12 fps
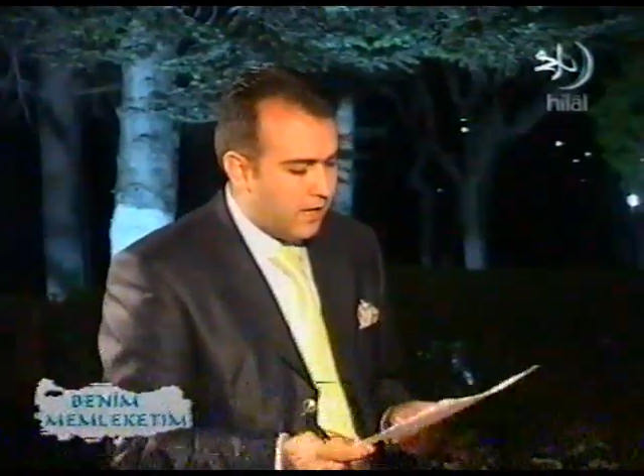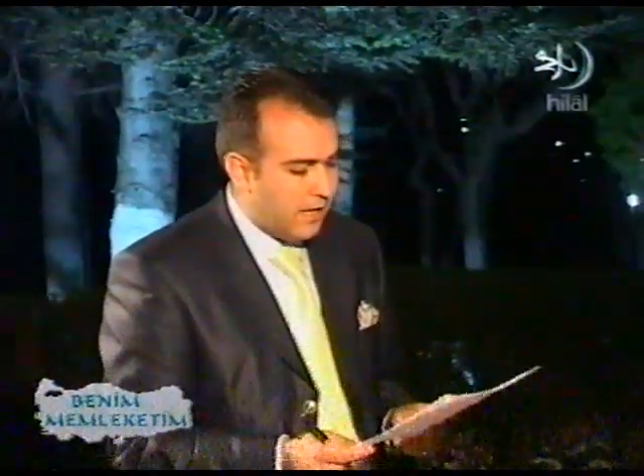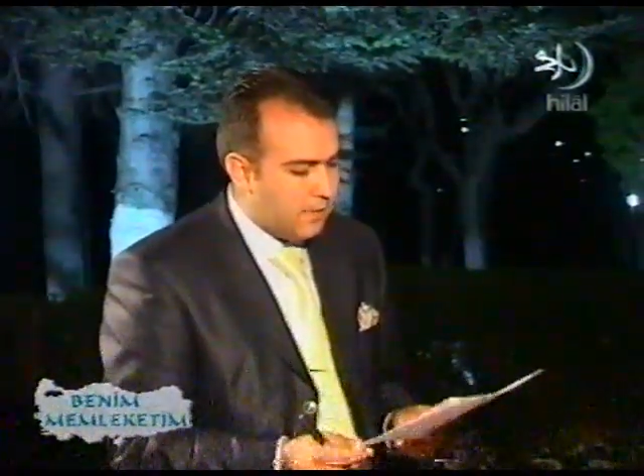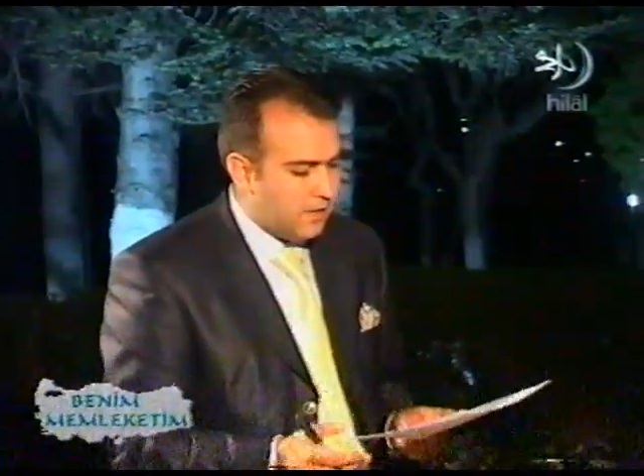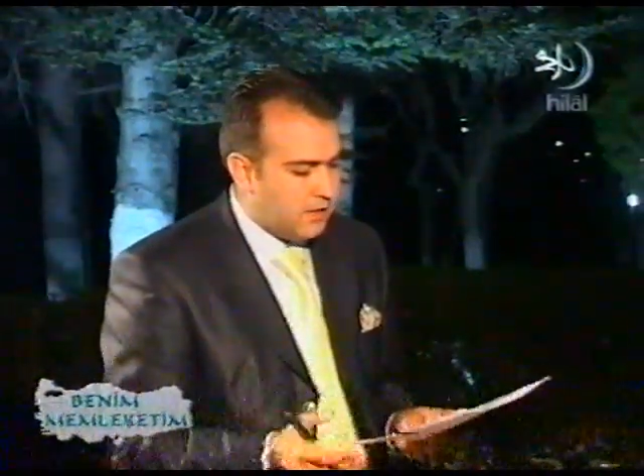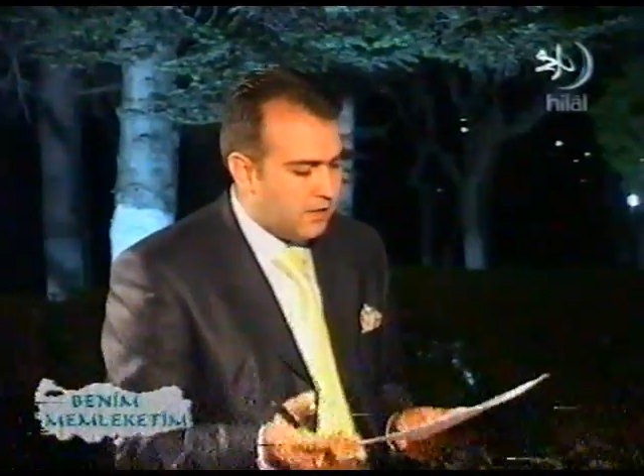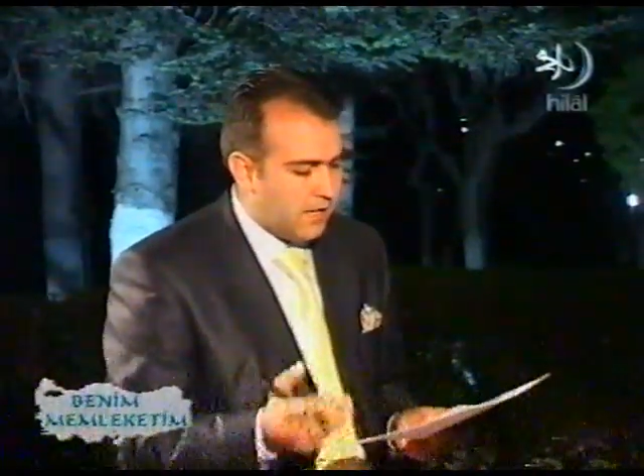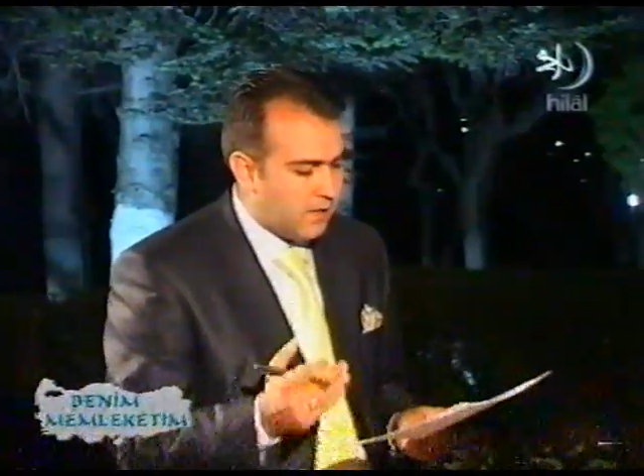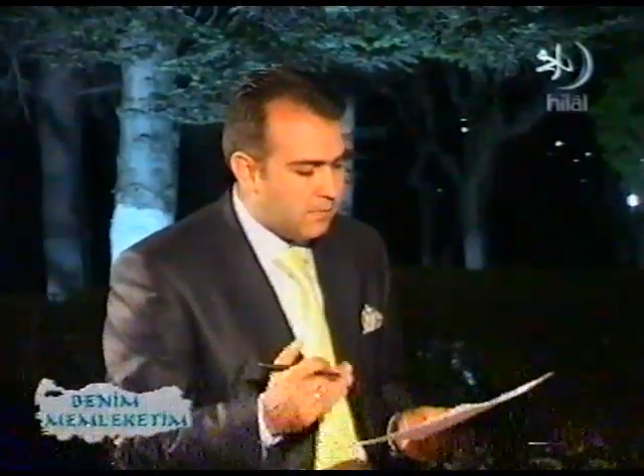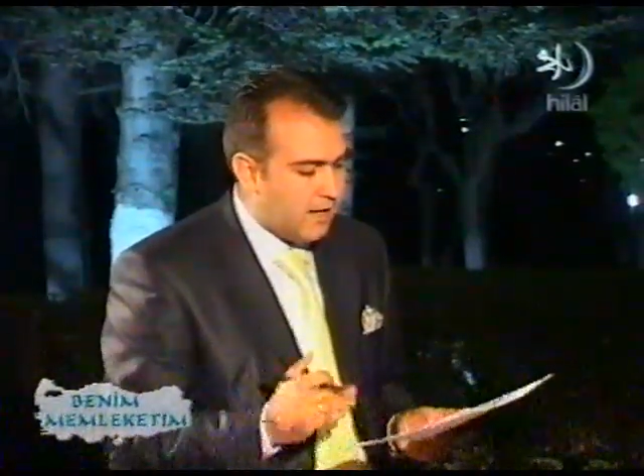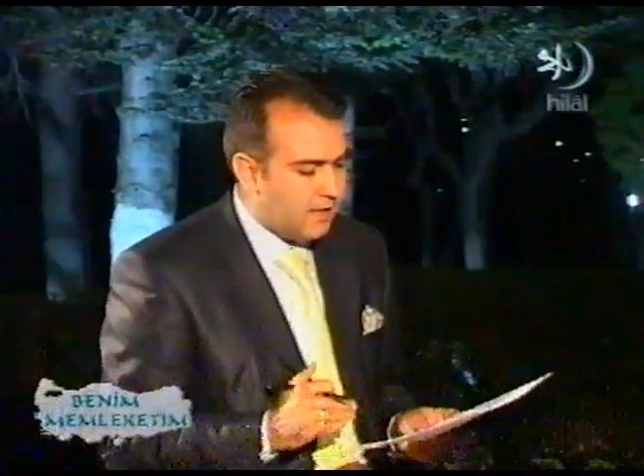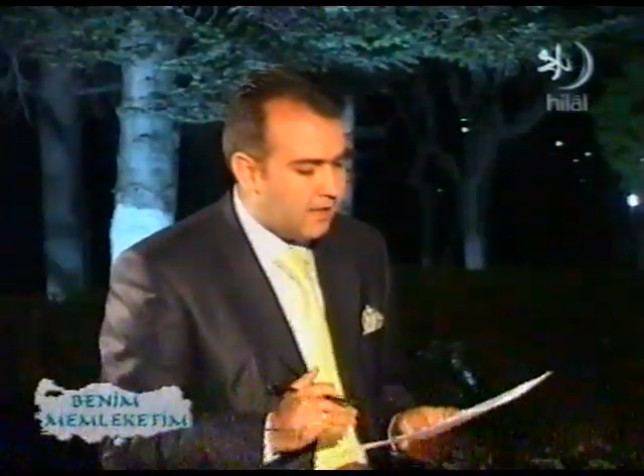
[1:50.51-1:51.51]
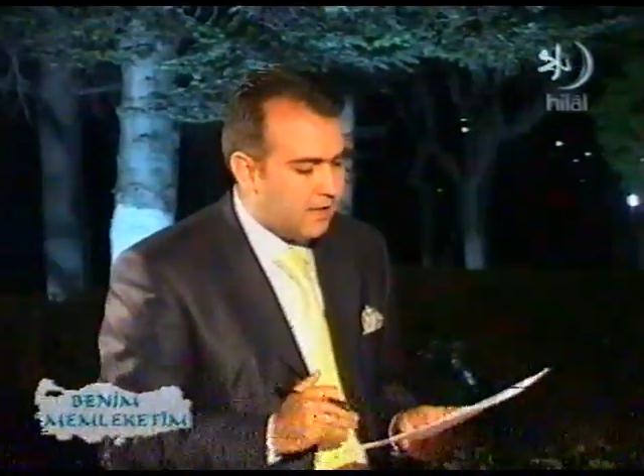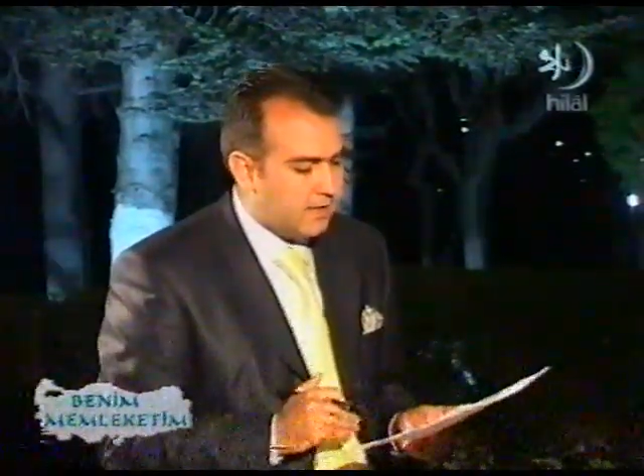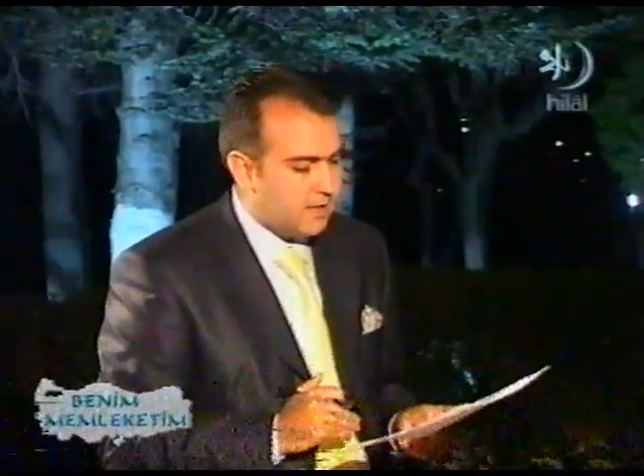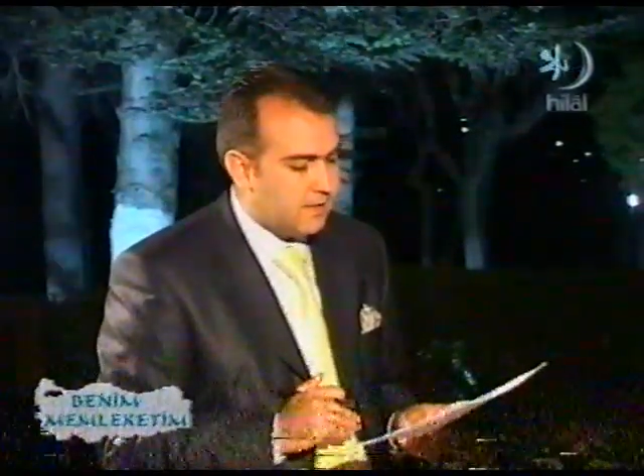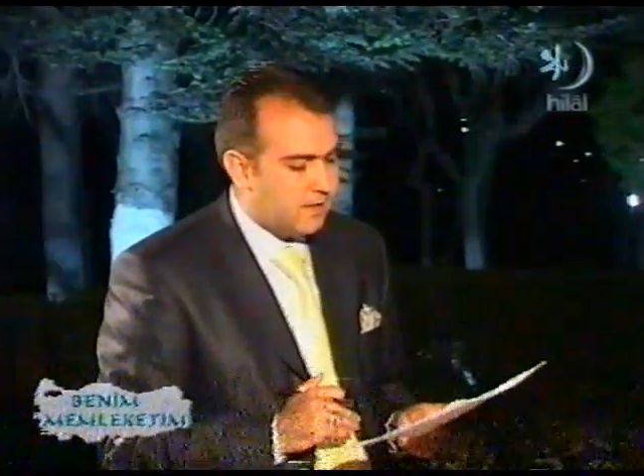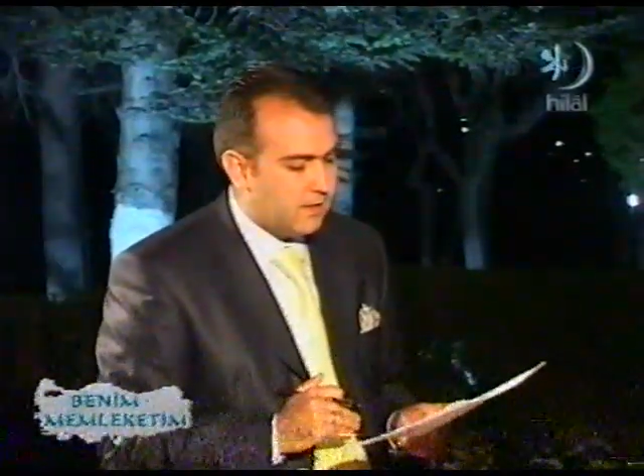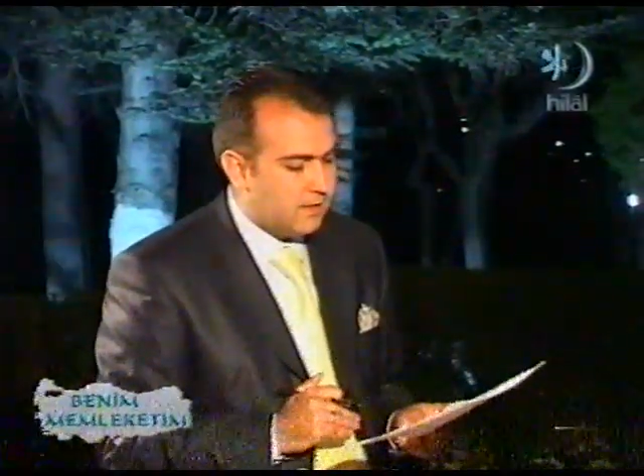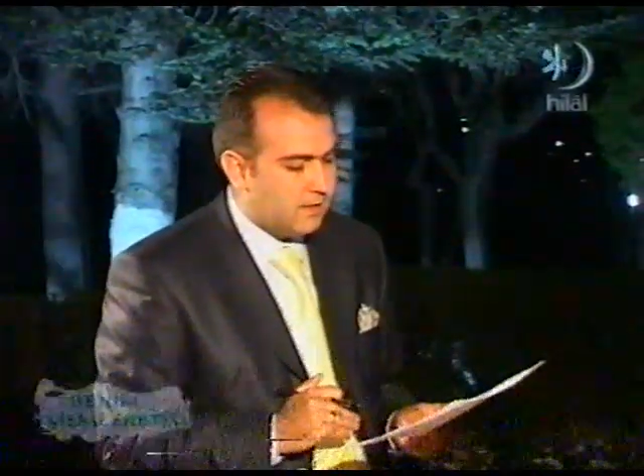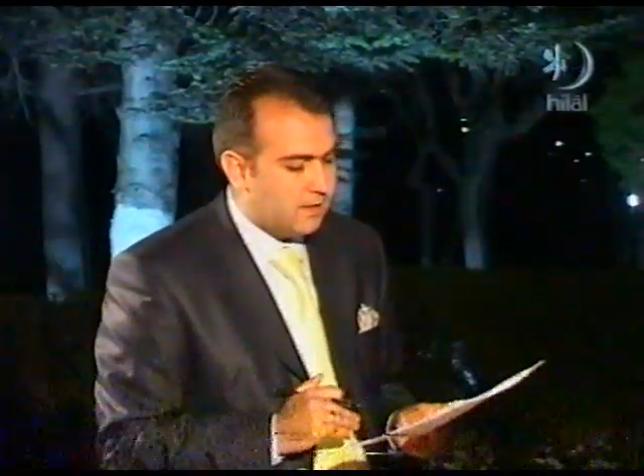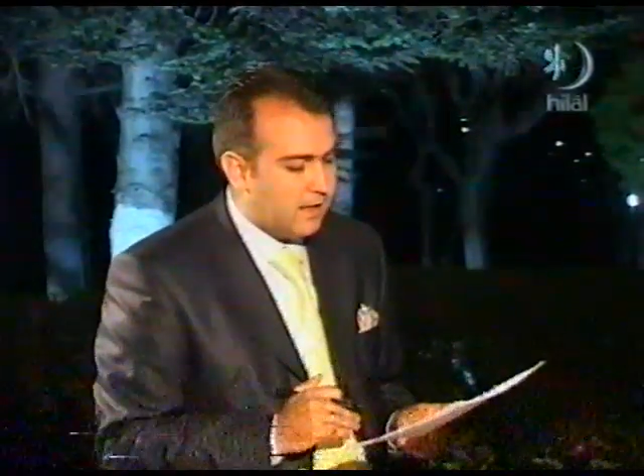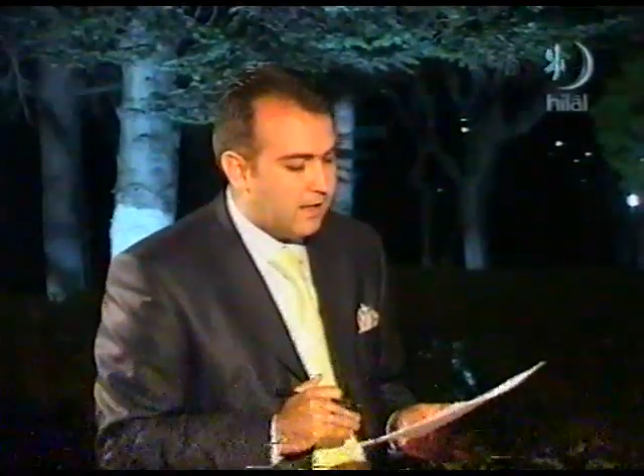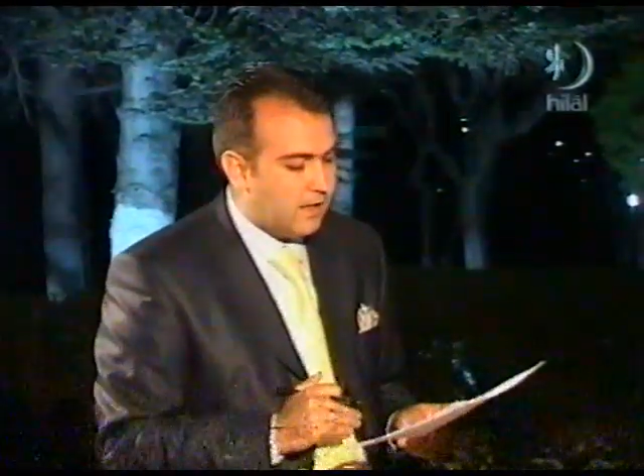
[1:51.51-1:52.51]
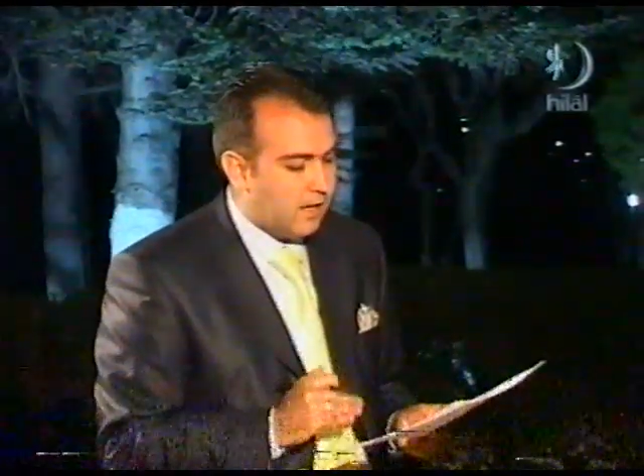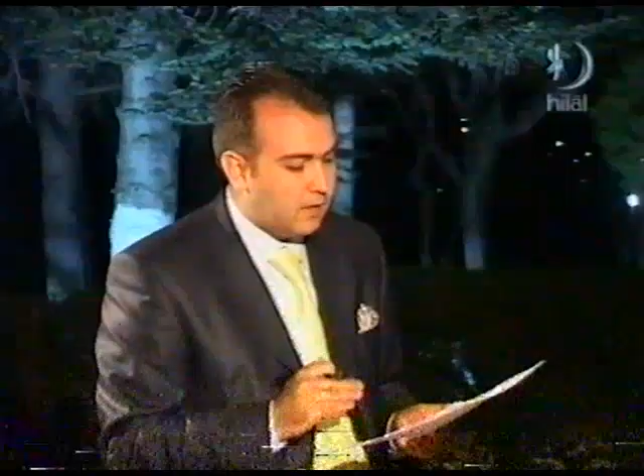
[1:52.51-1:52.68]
Heybeli termal tesislerine